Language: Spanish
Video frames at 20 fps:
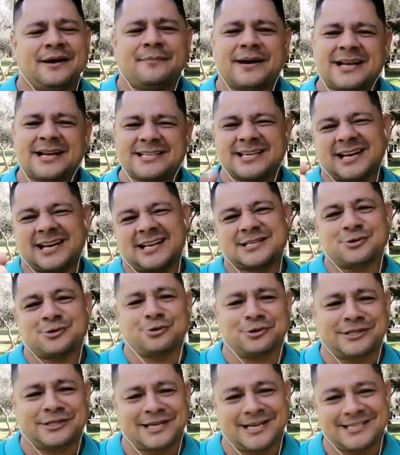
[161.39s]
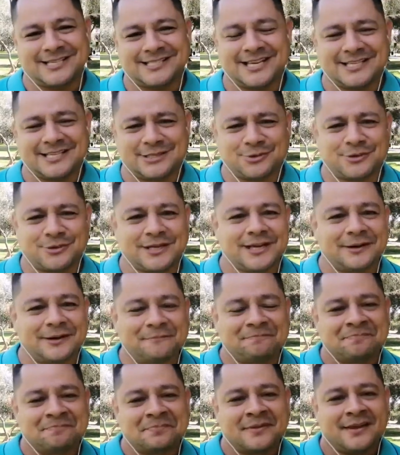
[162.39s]
Para hacerles corta esta historia,
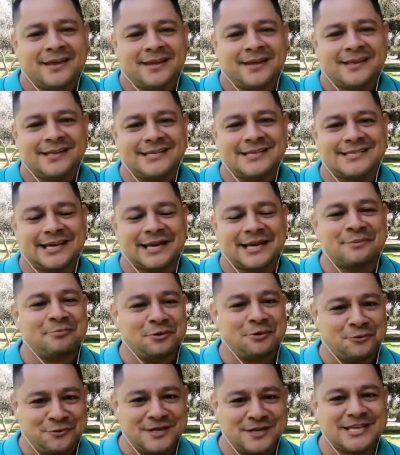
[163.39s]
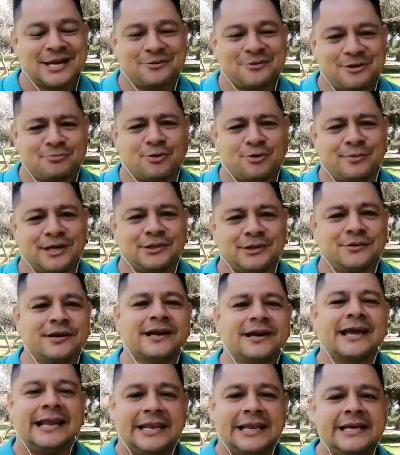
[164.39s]
dice que por fin llegó el momento en
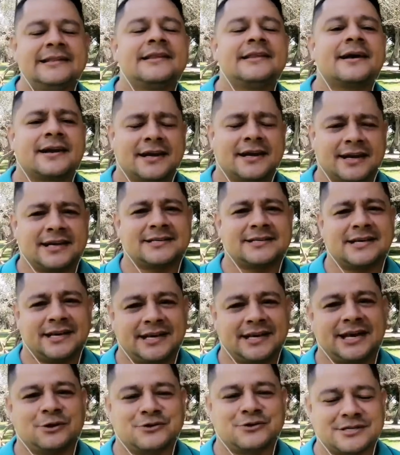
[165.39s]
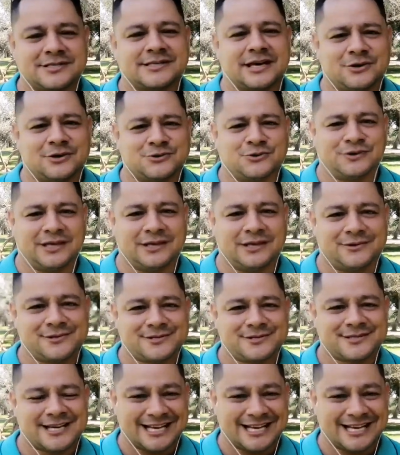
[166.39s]
que Linda regresaría a los Estados Unidos.